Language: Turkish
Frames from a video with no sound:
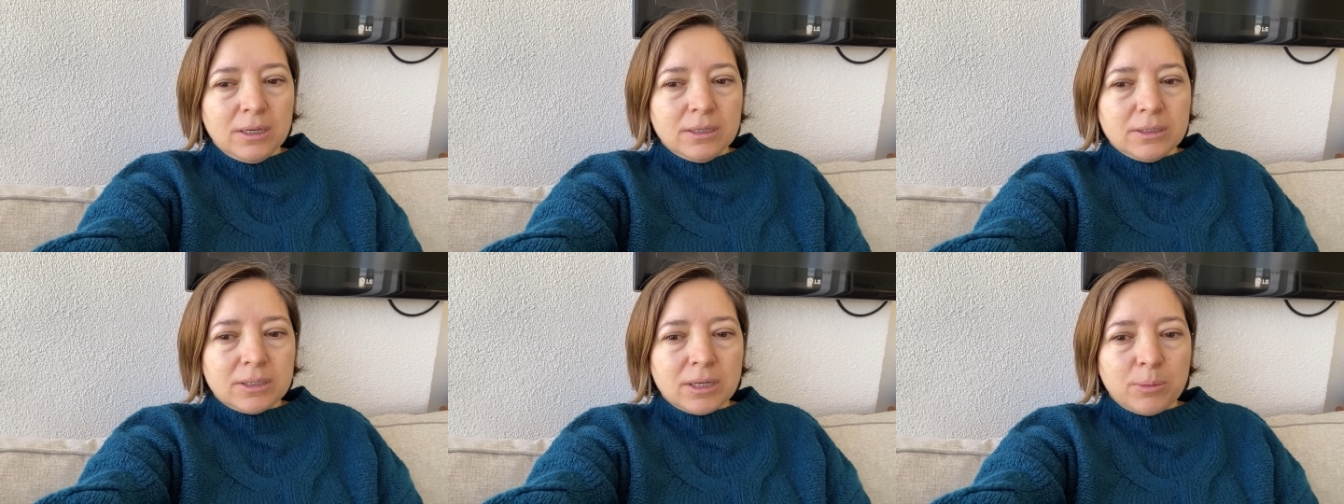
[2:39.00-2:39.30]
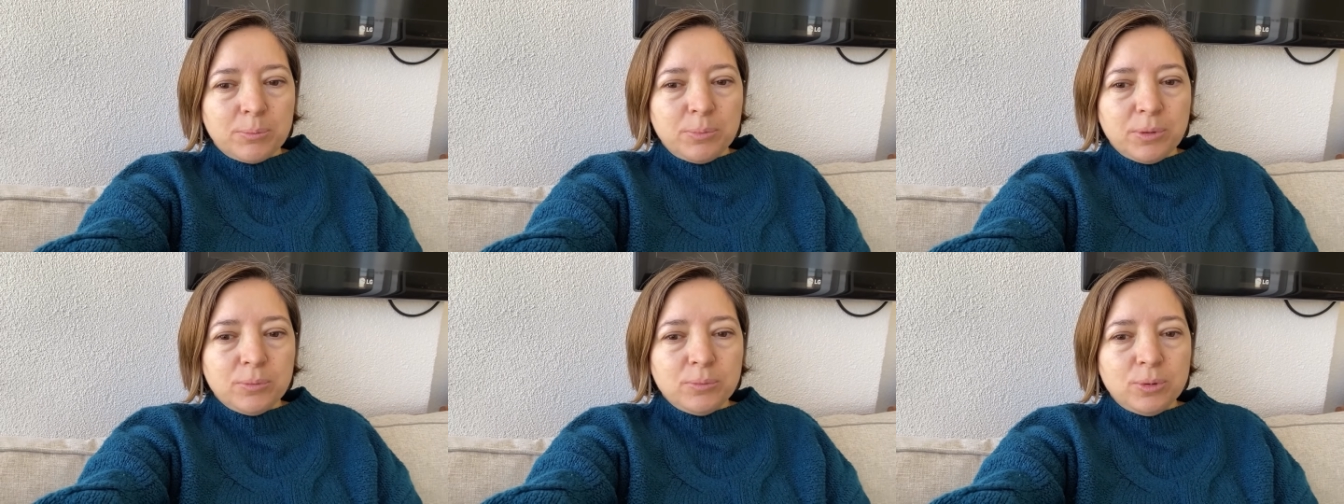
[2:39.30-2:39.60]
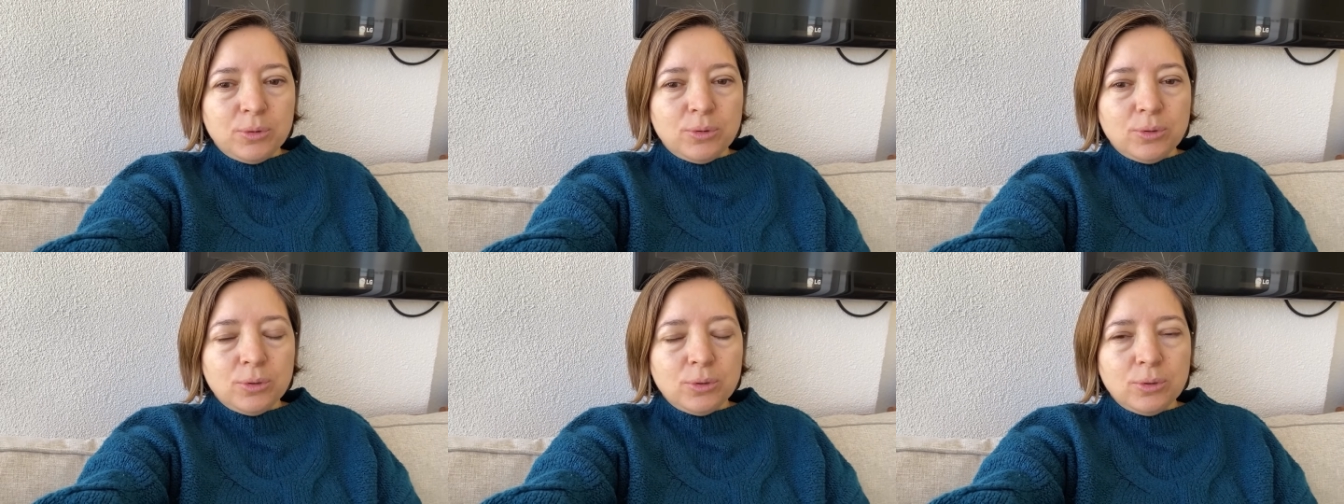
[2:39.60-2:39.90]
Rabbim
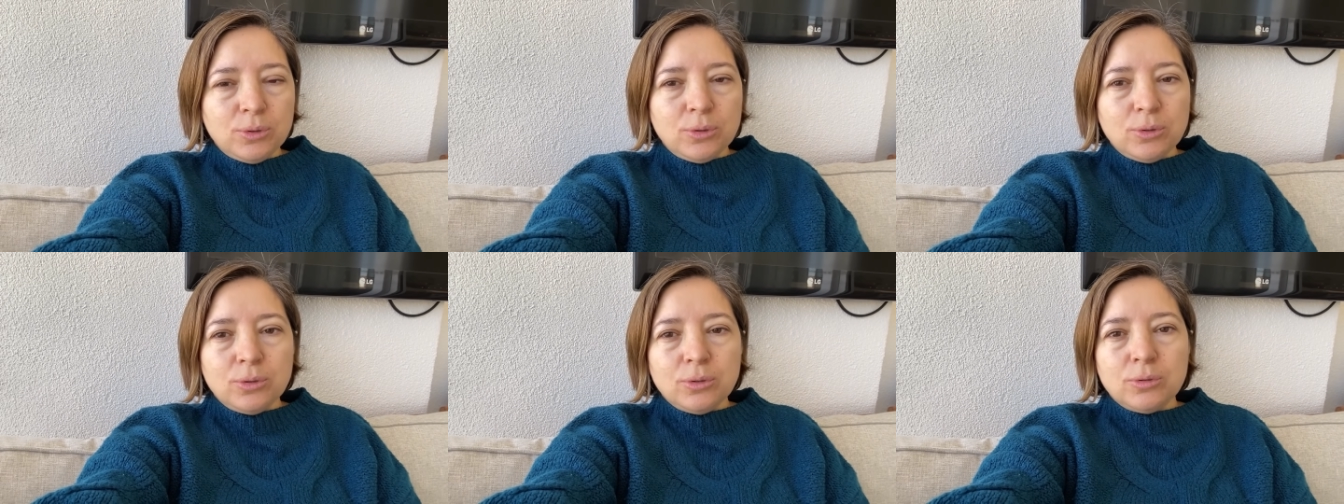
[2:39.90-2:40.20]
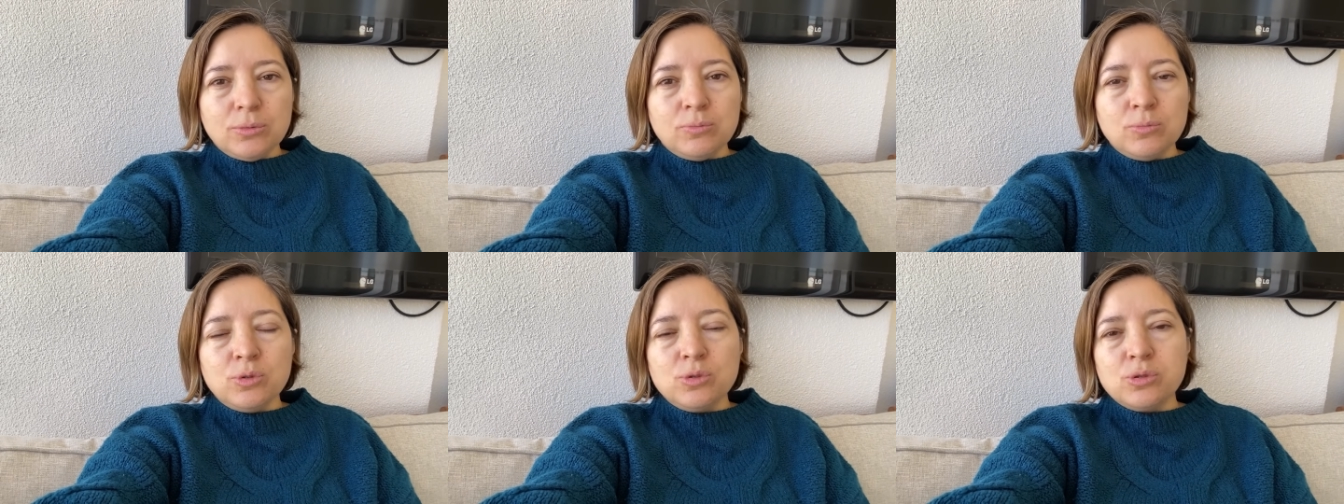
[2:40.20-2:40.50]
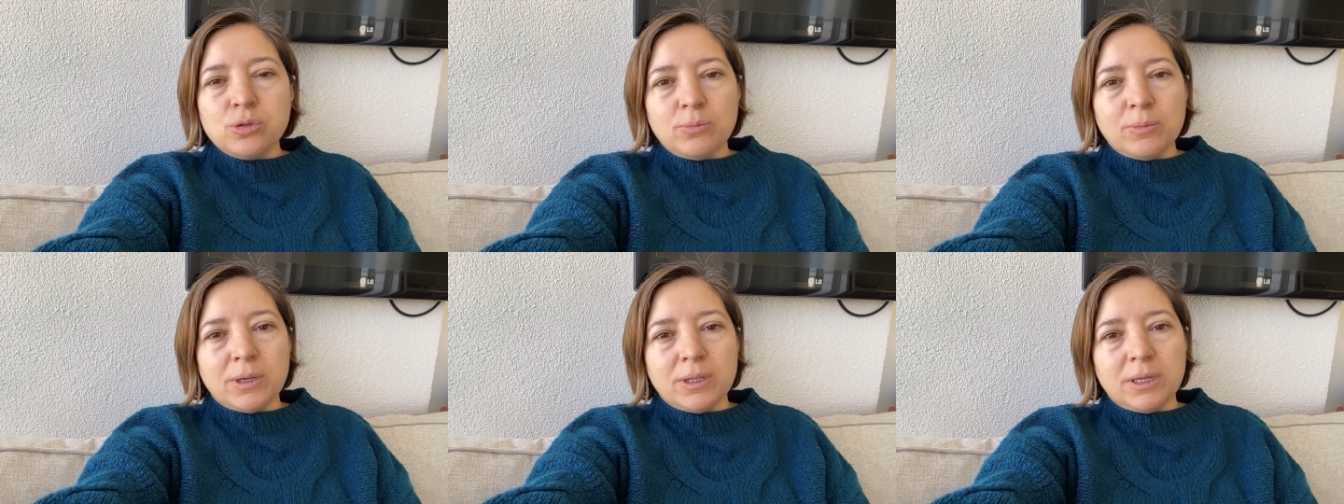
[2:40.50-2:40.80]
bütün
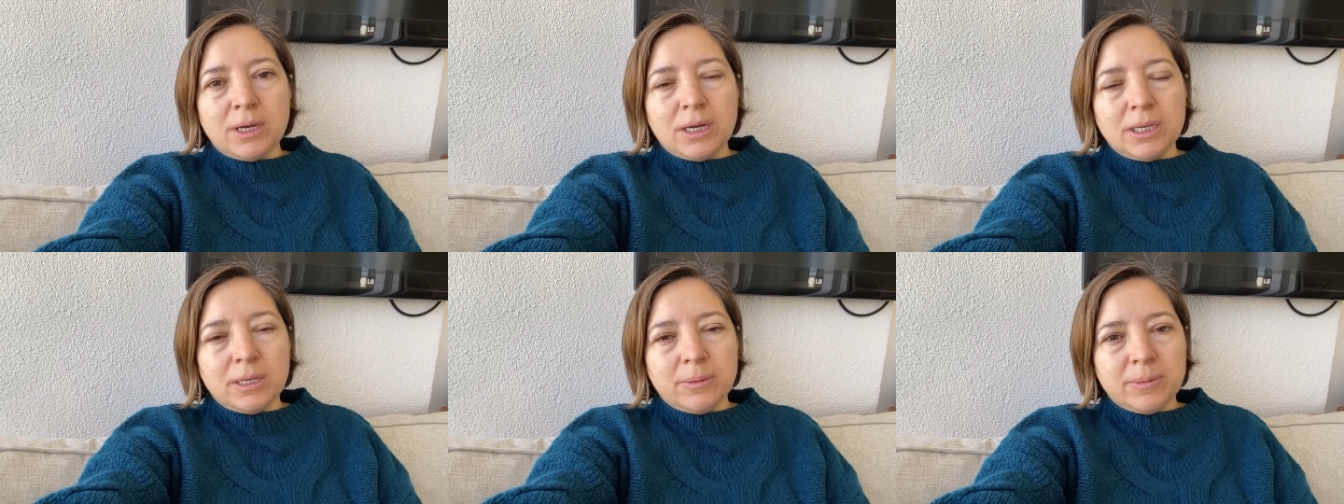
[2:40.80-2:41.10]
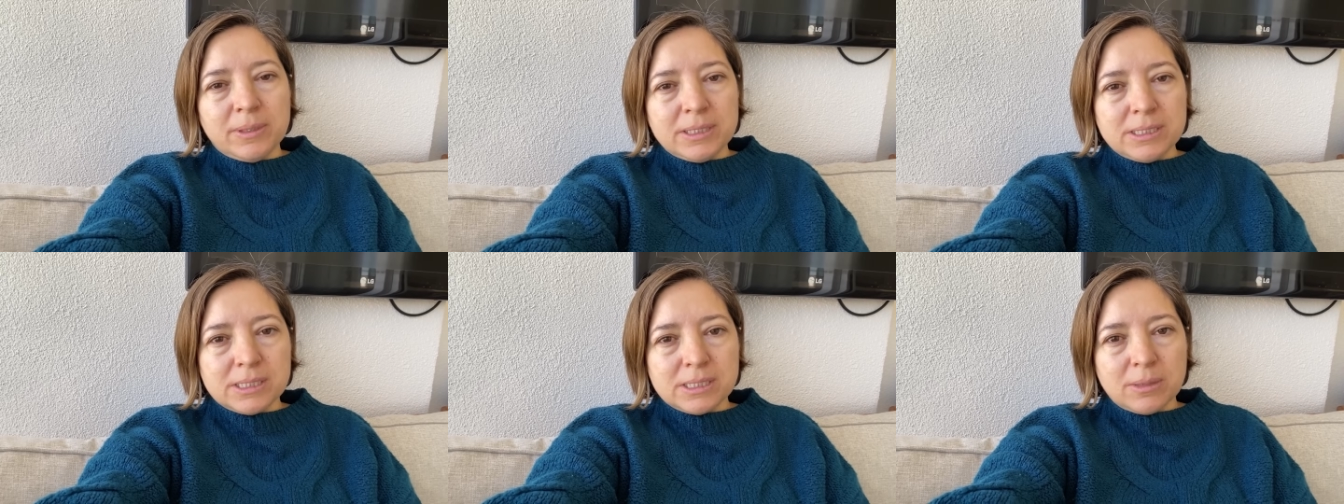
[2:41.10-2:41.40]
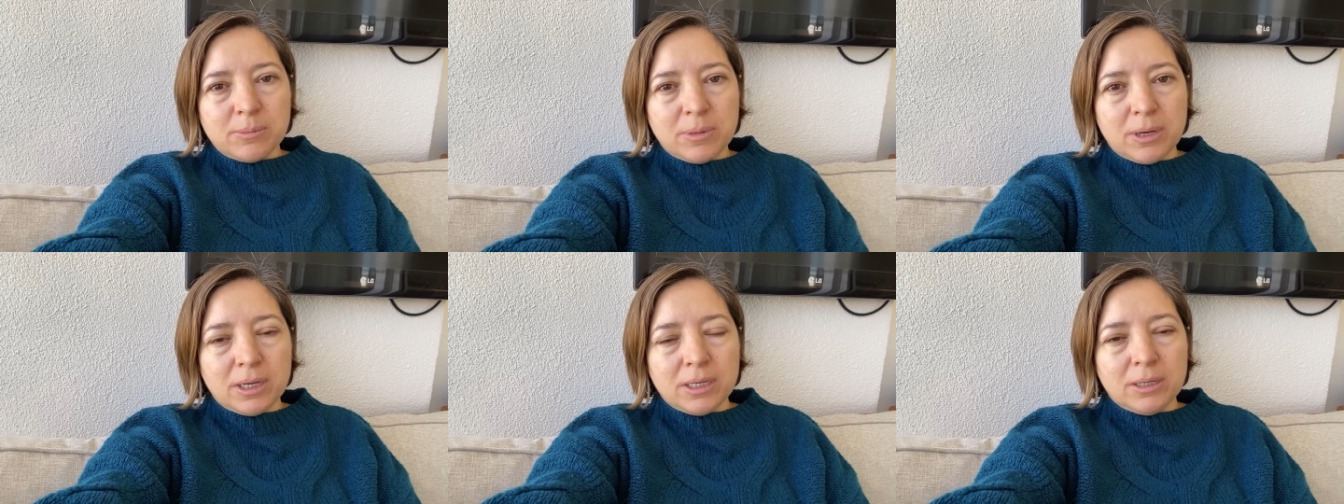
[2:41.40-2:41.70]
Müslüman alemini,
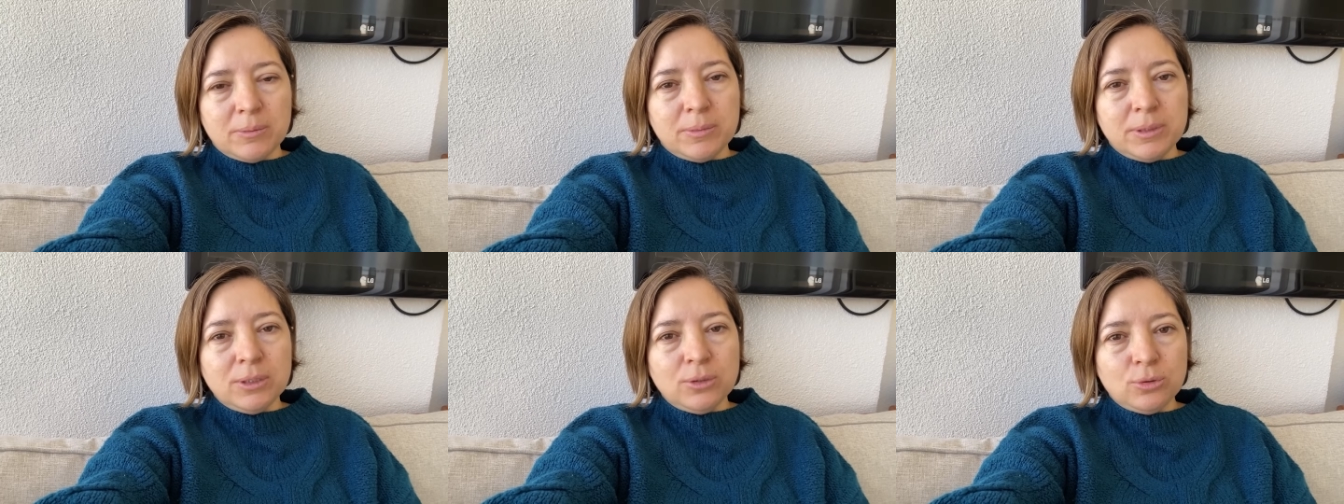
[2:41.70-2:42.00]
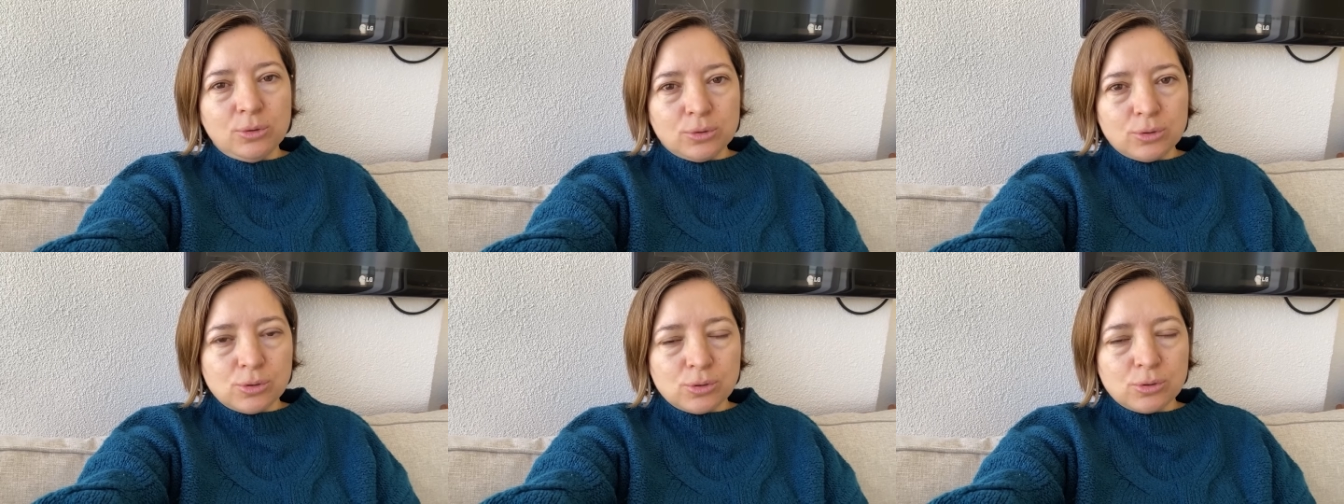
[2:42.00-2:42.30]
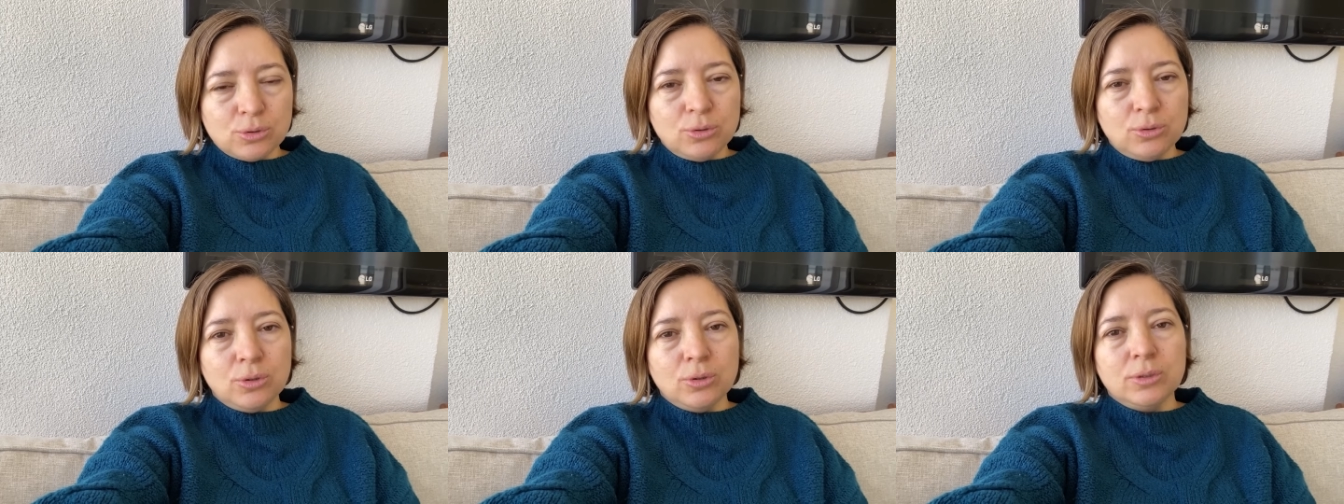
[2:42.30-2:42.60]
İslam alemini
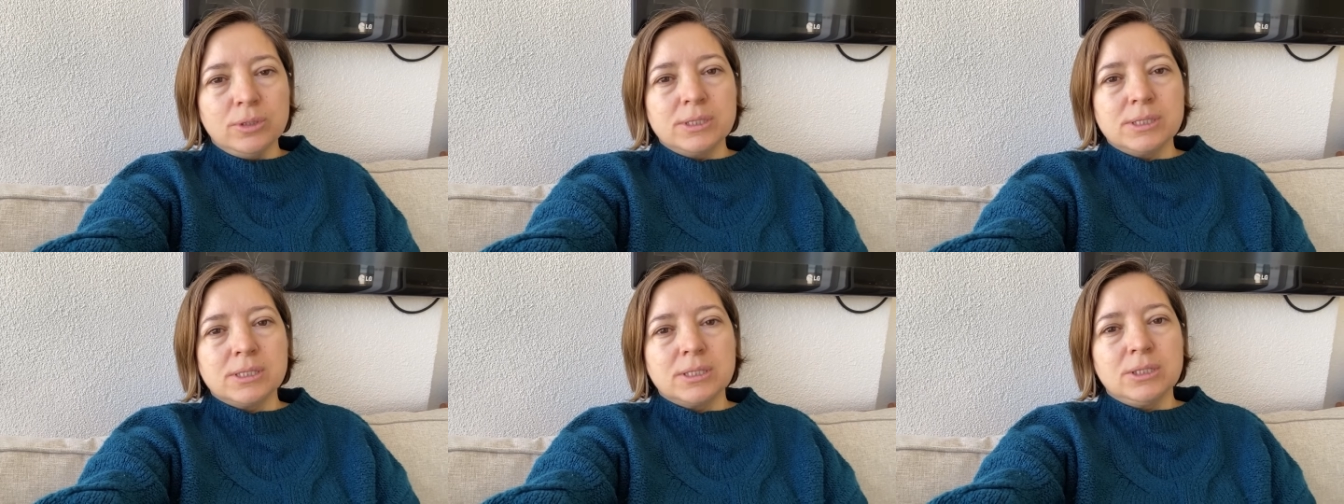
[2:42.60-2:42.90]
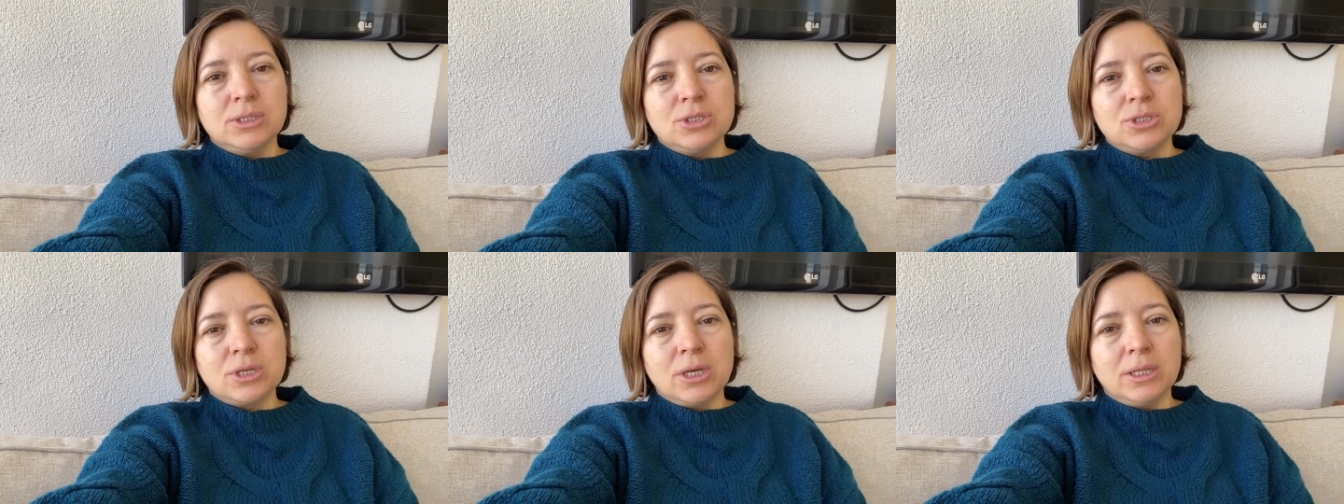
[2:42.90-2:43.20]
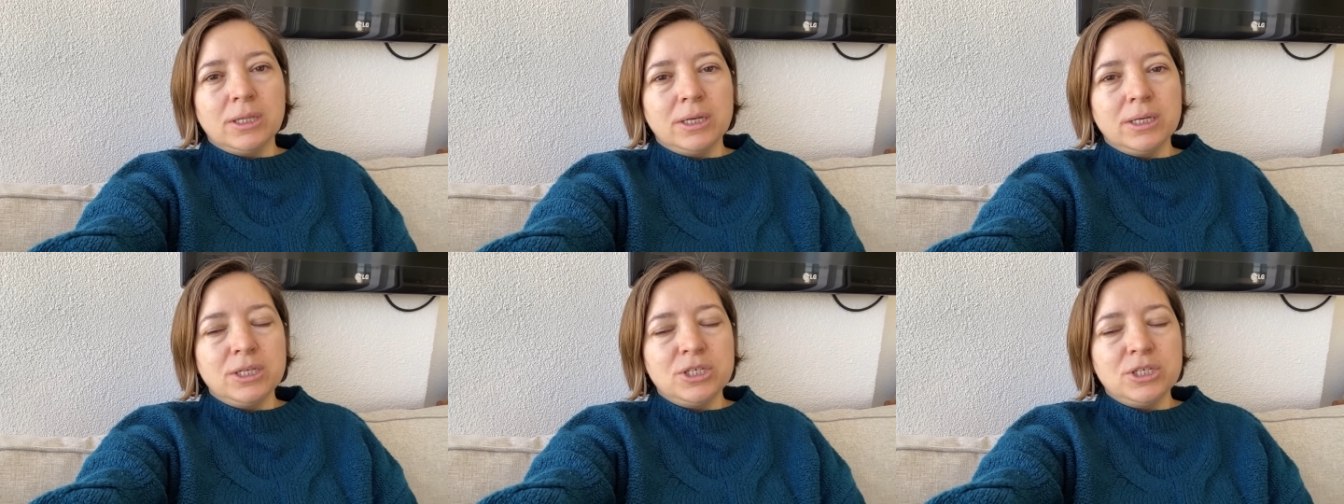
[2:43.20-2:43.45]
korusun, kollasın inşallah.